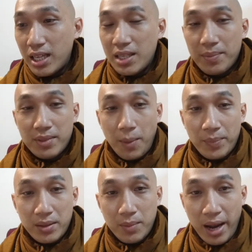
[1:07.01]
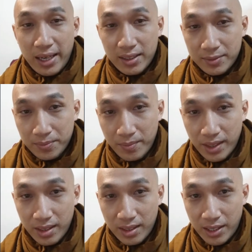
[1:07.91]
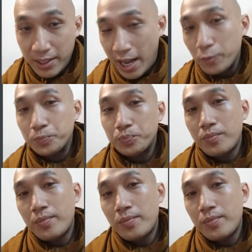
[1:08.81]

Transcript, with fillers: cái nhịp nhập đến nước bàn là như thế nào